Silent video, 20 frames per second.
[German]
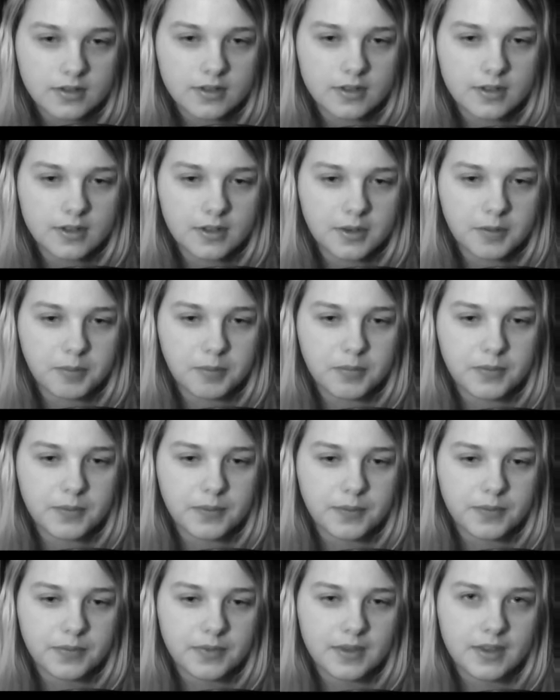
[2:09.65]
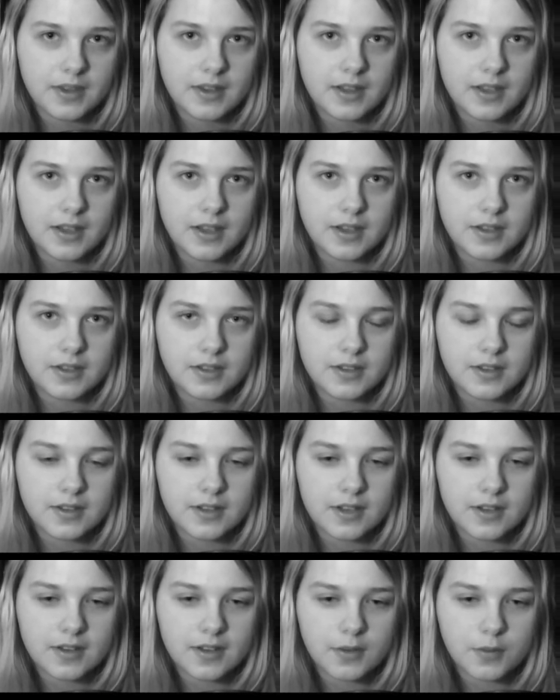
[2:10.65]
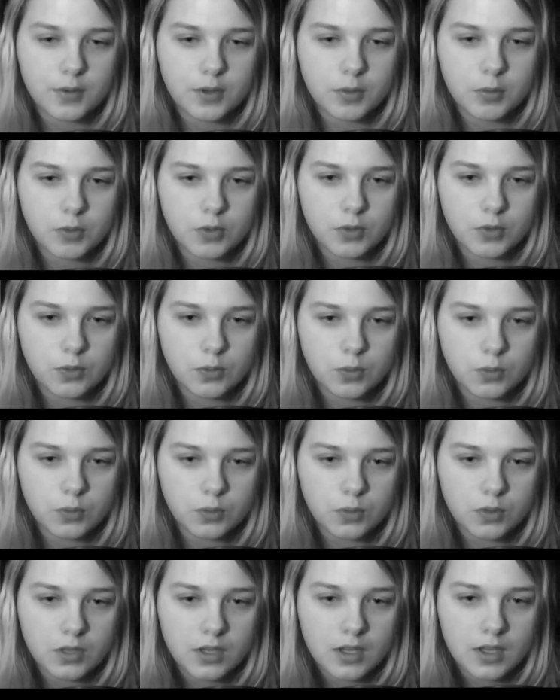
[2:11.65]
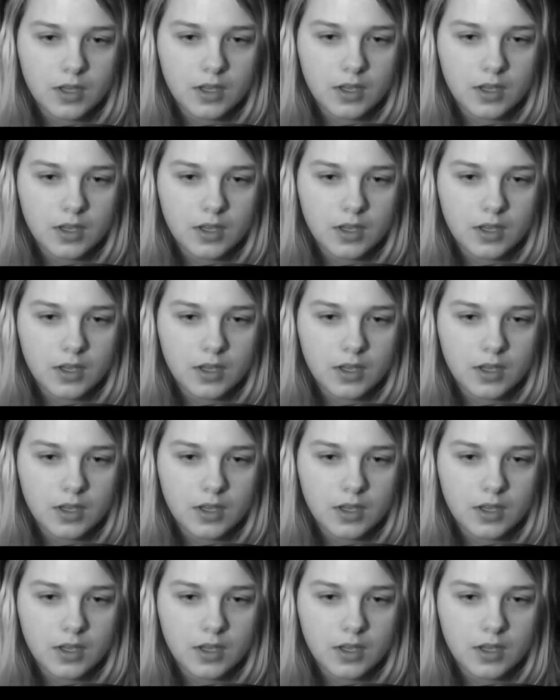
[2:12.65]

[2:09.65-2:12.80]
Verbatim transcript: ähm, ja, dieses ganz einfache Menü.